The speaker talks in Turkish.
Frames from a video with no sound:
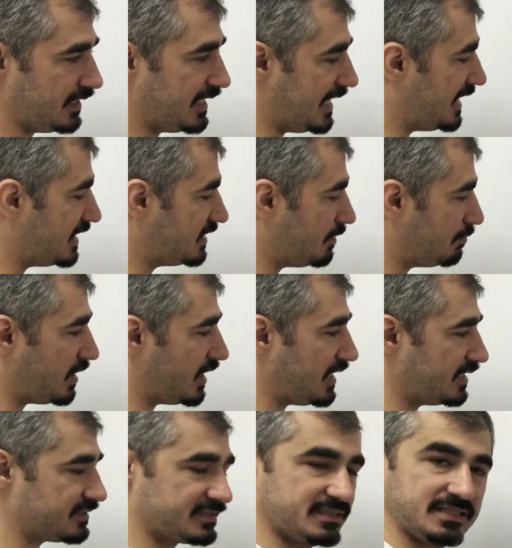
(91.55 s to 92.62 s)
genede
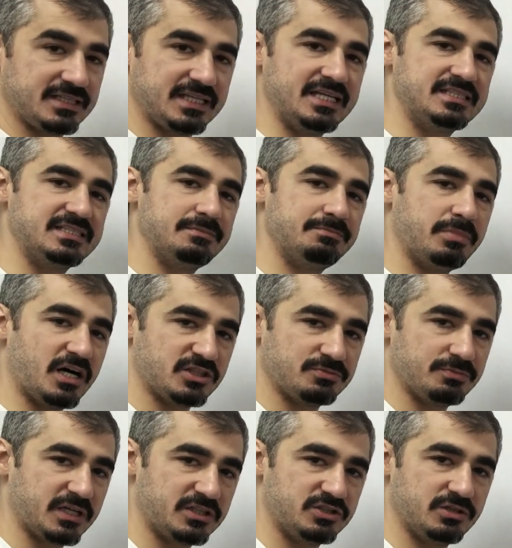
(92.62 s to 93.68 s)
bağlantısını kesip
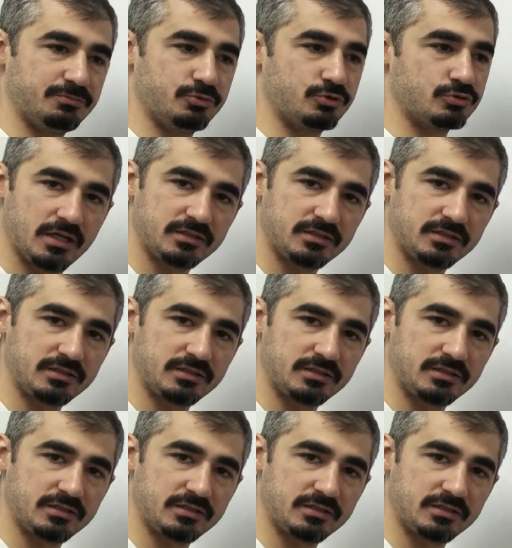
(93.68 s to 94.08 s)
açmak için yapıyoruz.